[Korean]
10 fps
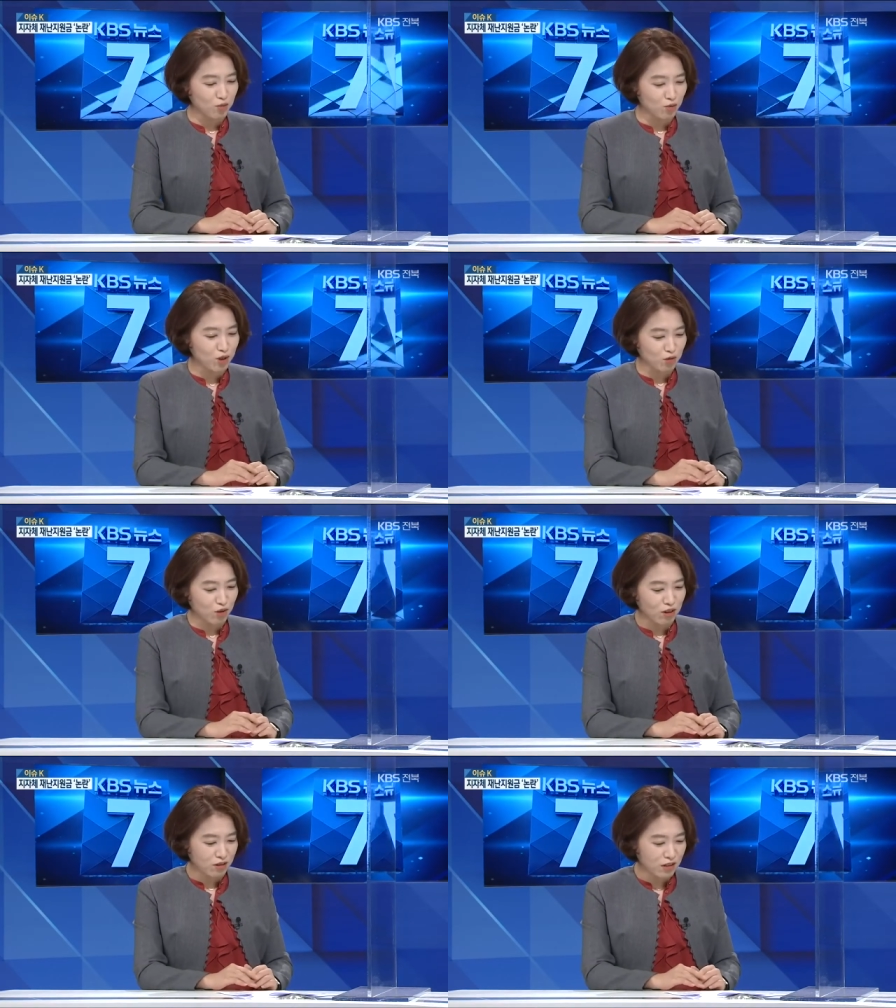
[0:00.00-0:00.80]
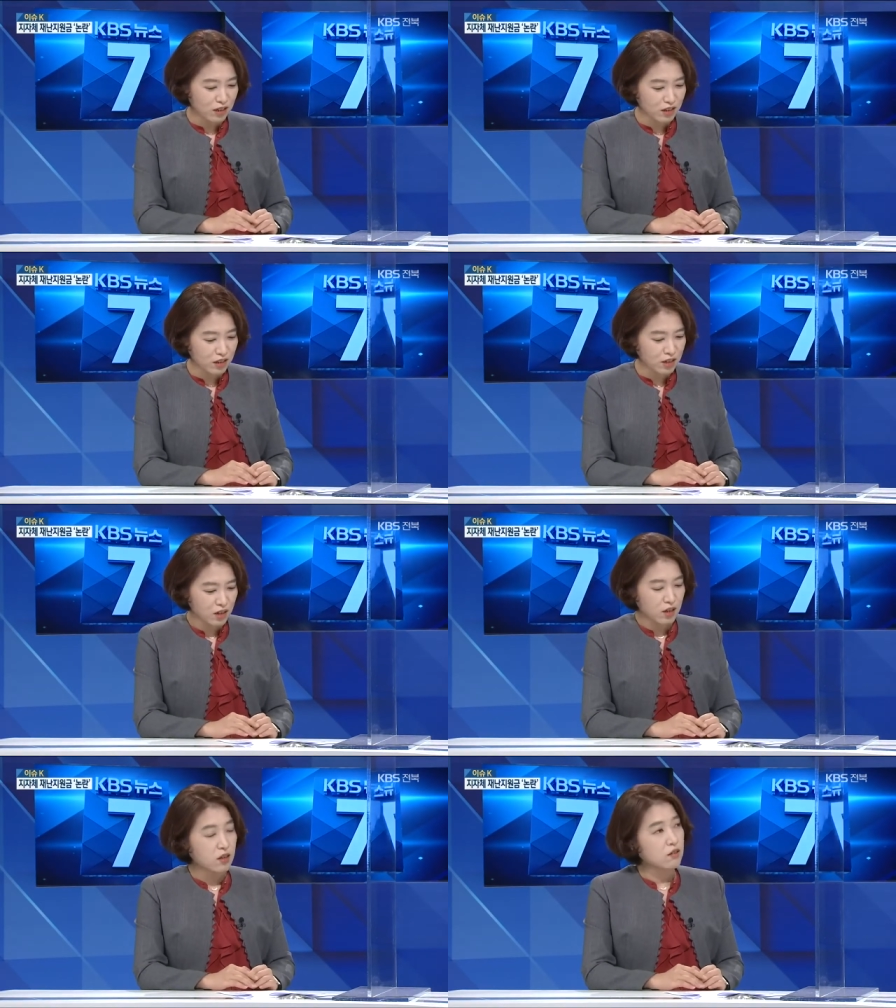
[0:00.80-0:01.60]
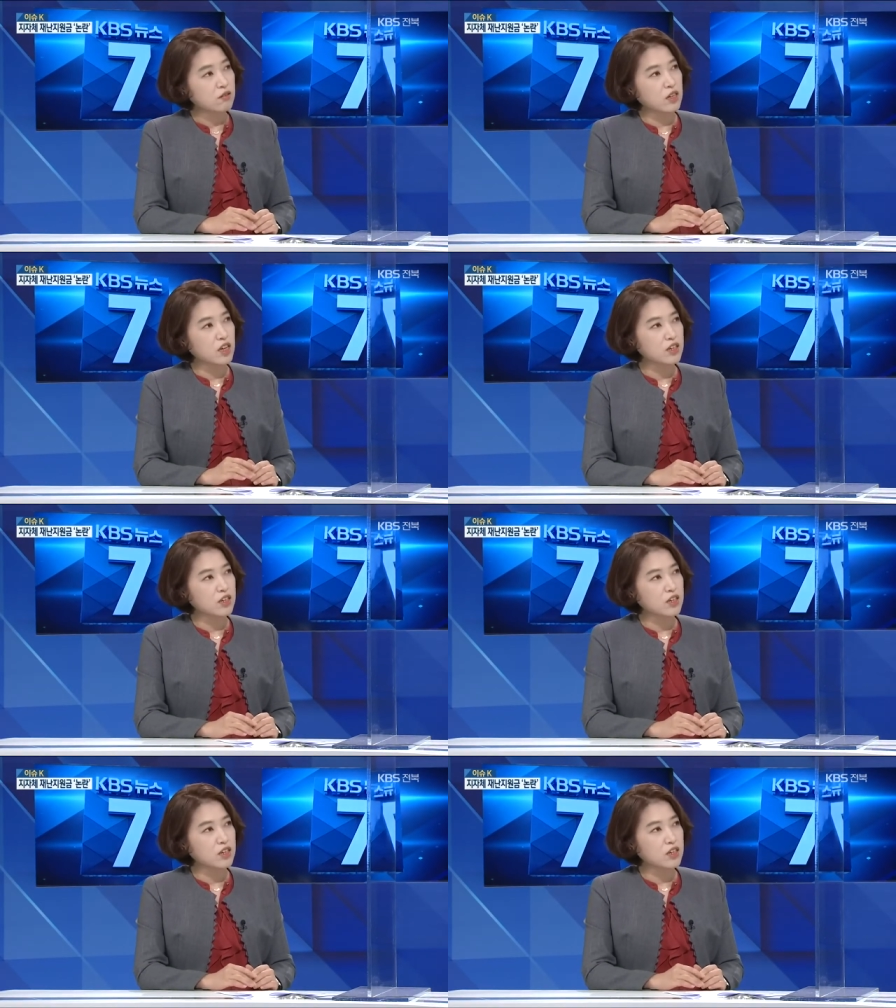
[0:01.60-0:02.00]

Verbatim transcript: 문제고요. 사실 음. 재난